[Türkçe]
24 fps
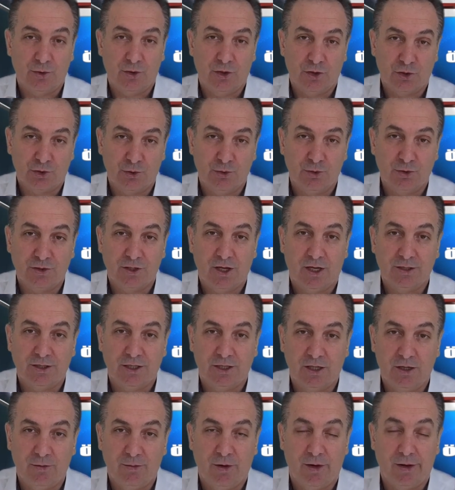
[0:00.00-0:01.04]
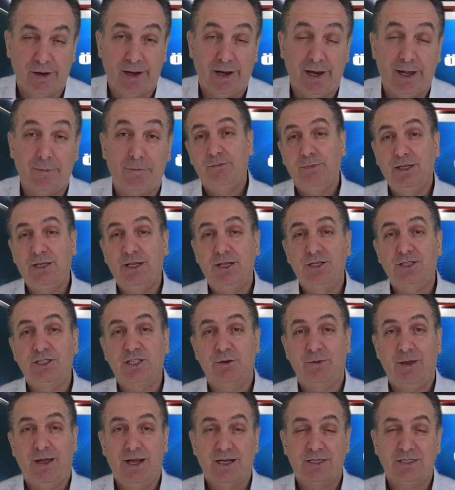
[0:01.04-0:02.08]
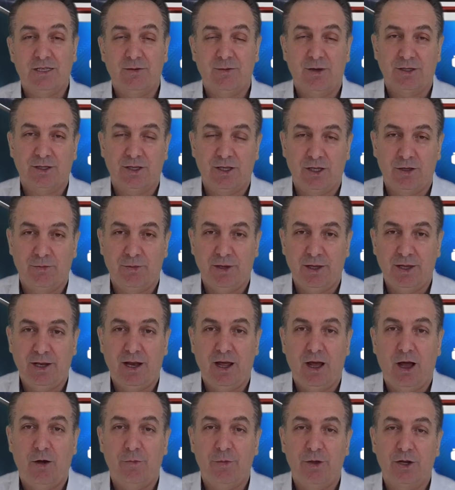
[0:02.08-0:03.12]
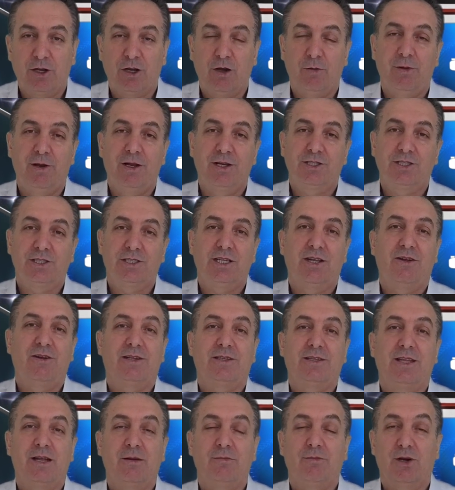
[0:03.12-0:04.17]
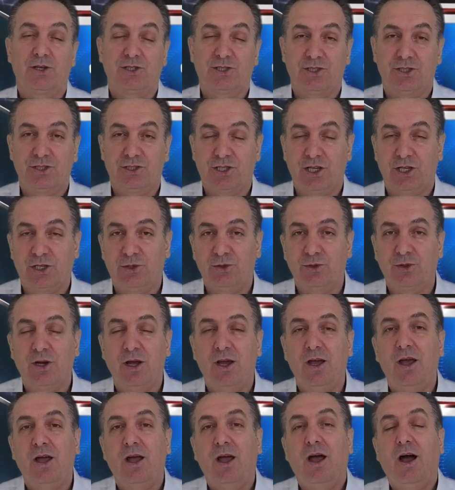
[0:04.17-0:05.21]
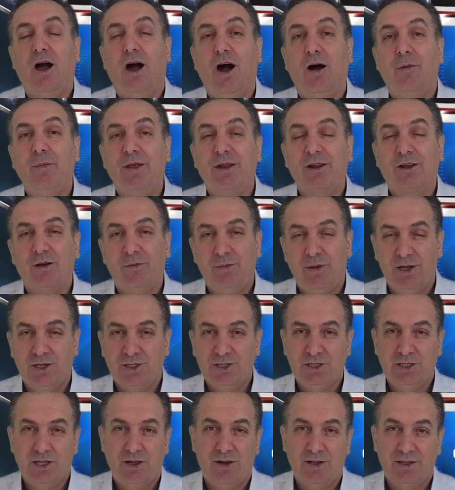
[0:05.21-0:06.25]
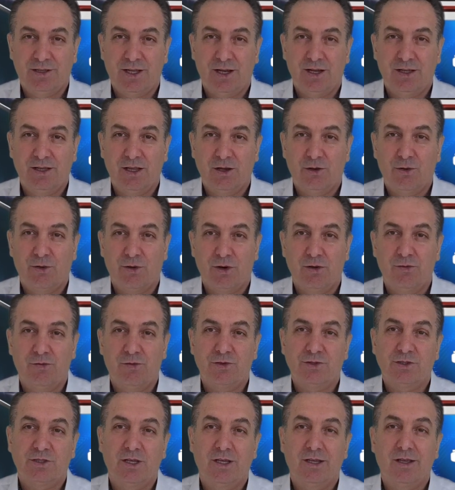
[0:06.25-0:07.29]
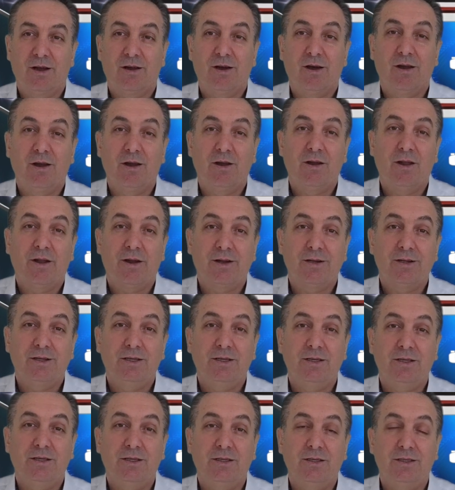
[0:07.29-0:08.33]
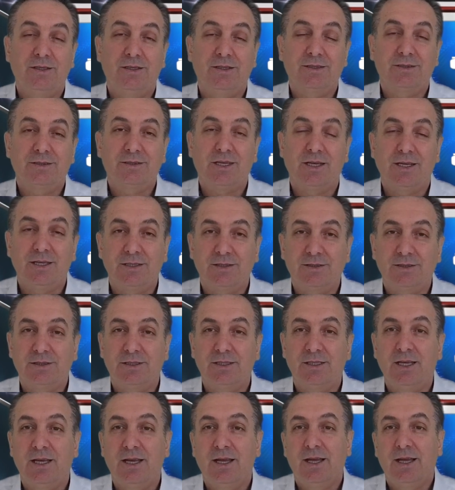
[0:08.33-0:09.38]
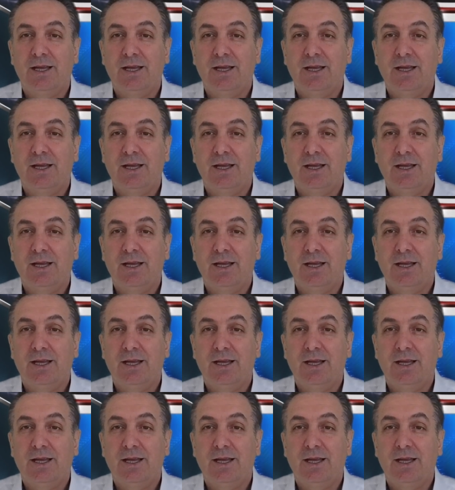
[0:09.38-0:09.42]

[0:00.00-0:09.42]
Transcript: şu, saat itibariyle. Bildiğiniz gibi her zamanki gibi yine Amerika Birleşik Devletleri başını çekiyor. Amerika Birleşik Devletleri'nde koronavirüse koronavirüste yakalananların e, sayısı